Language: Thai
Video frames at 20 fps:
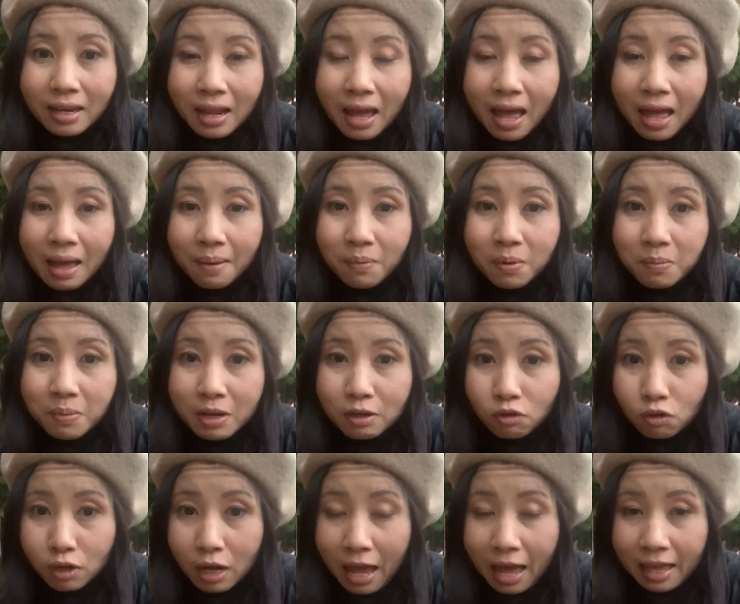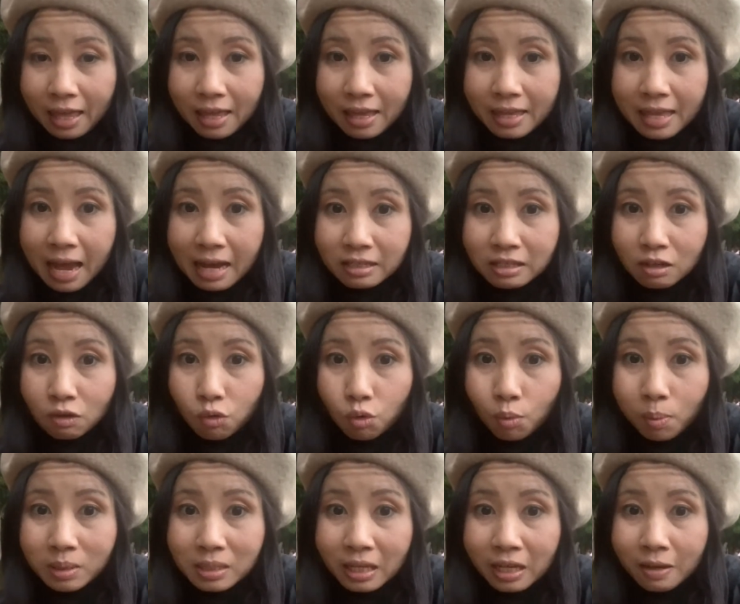ถ้าเพื่อนๆคนไหนอยากจะรู้
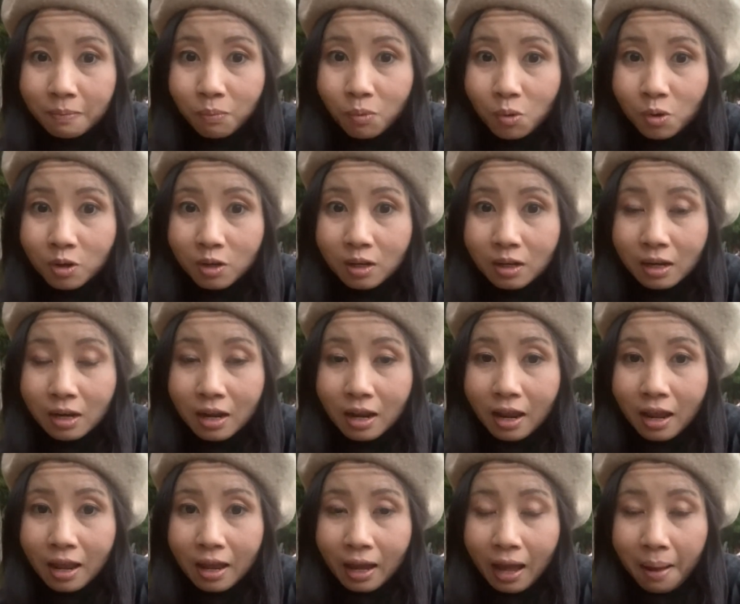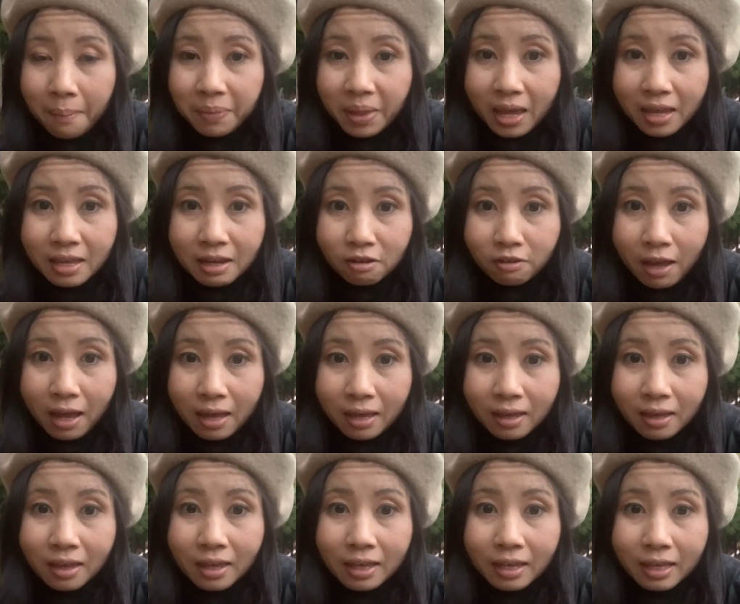ภาษาญี่ปุ่นคำไหนยังไง
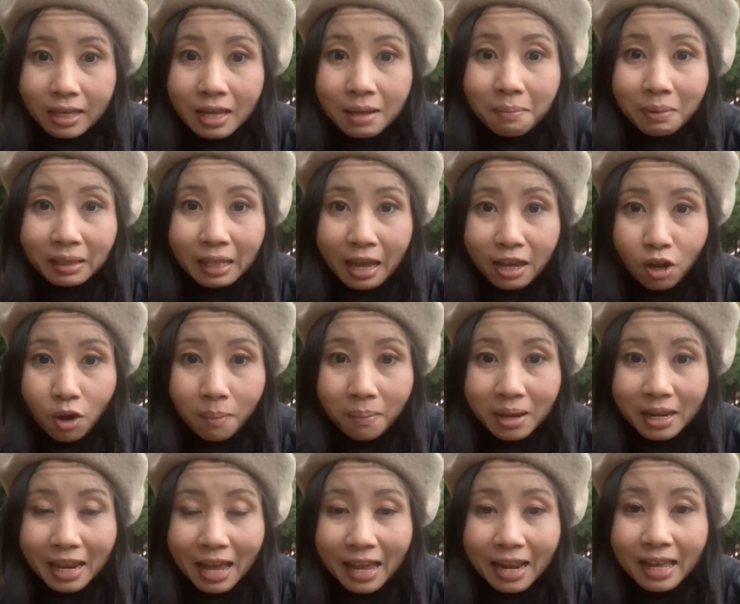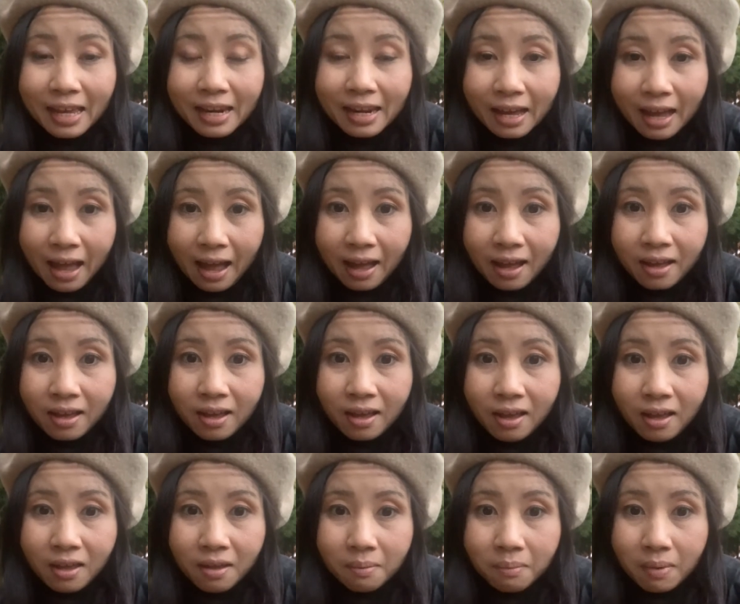เขียนมาใต้คอมเมนต์ได้เลยนะคะ
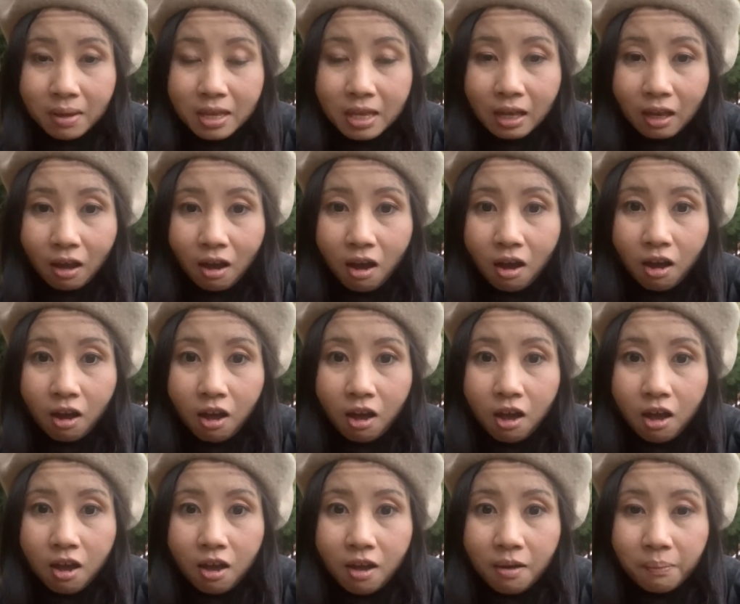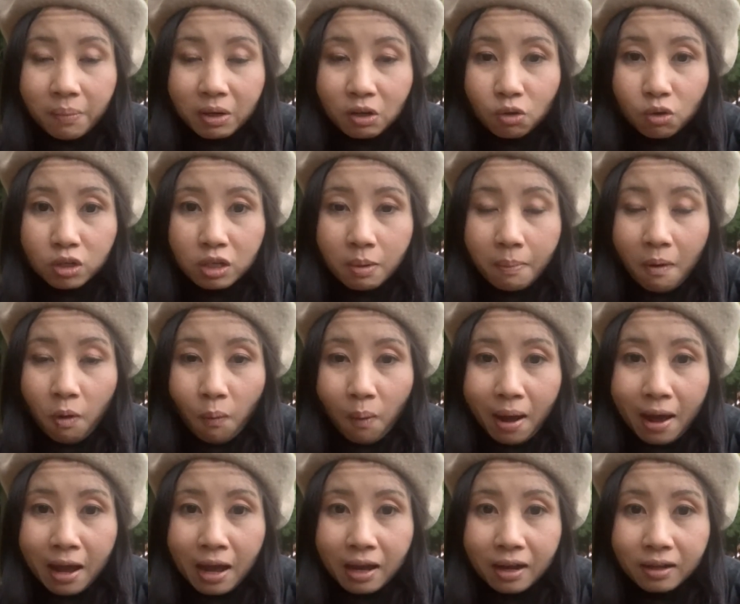ไม่หญิงก็เป็นคนที่แบบ
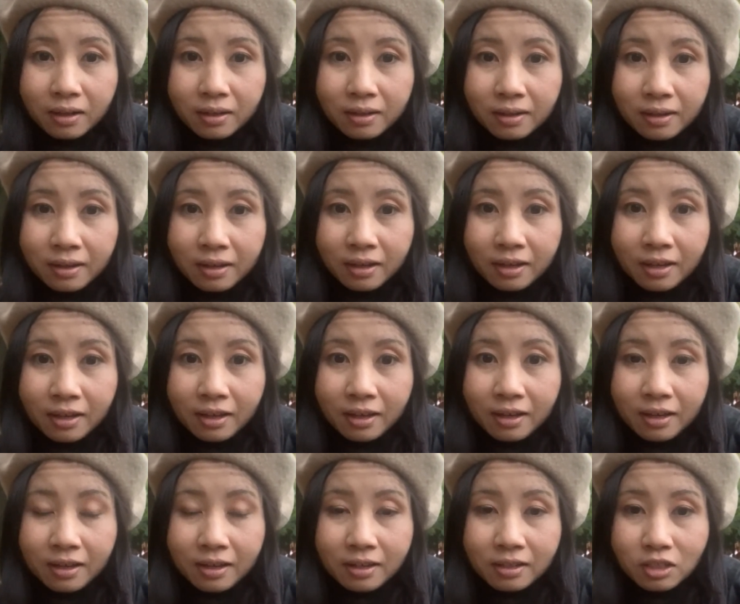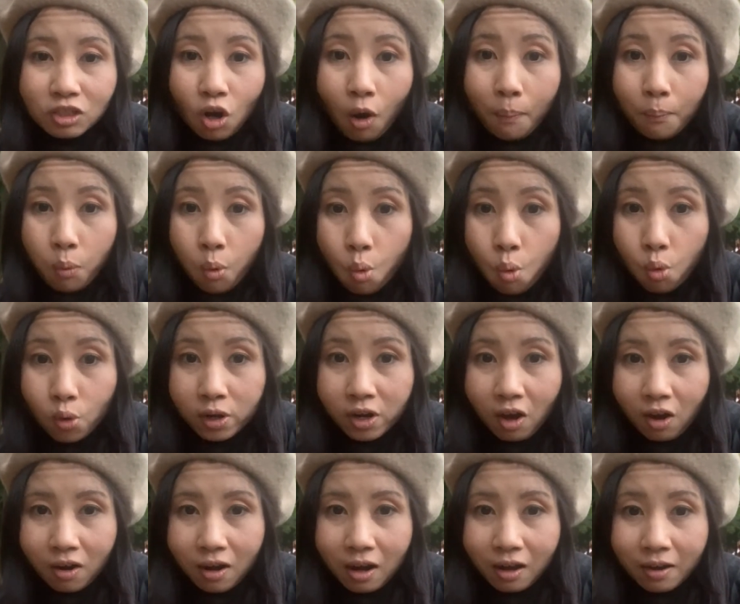ว่าชอบพูด
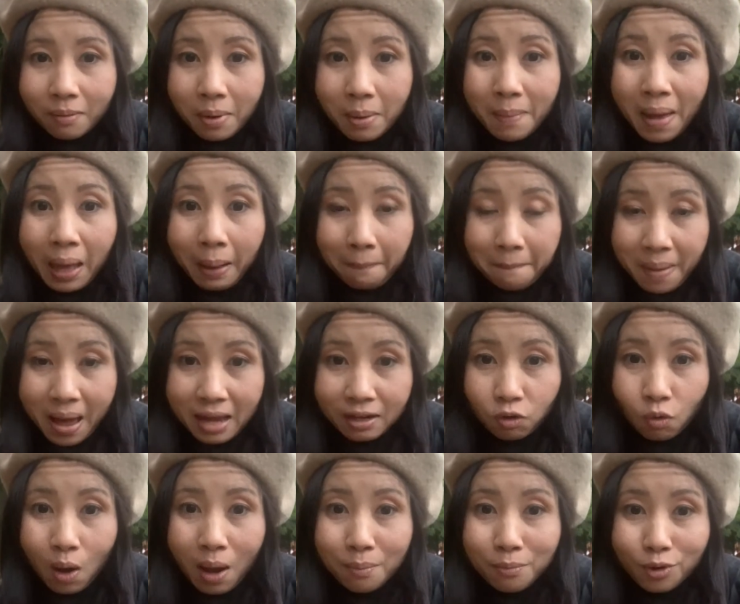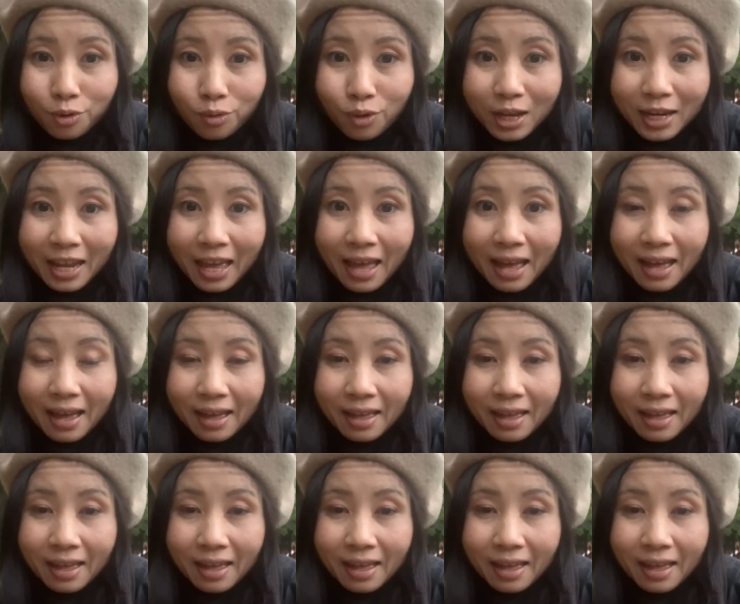เนาะ เราก็มาแบ่งปันความรู้กันค่ะ